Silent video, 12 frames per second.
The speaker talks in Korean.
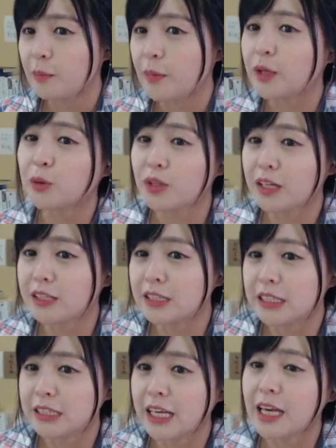
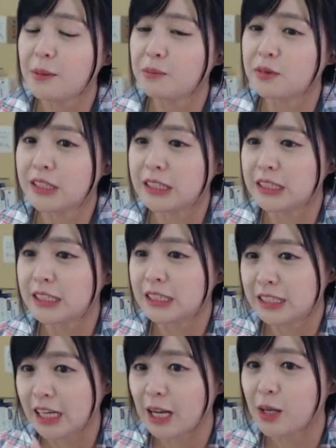맥도날드인지 KFC인지를
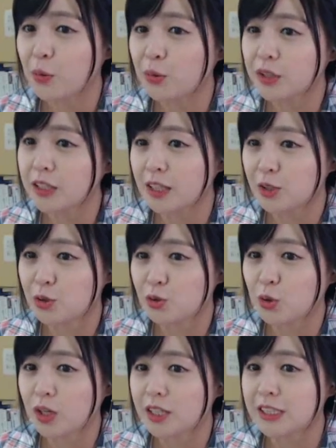잘 고르는 게
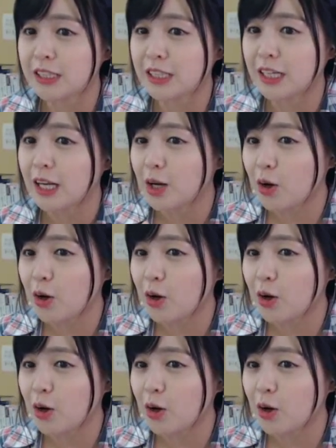중요하지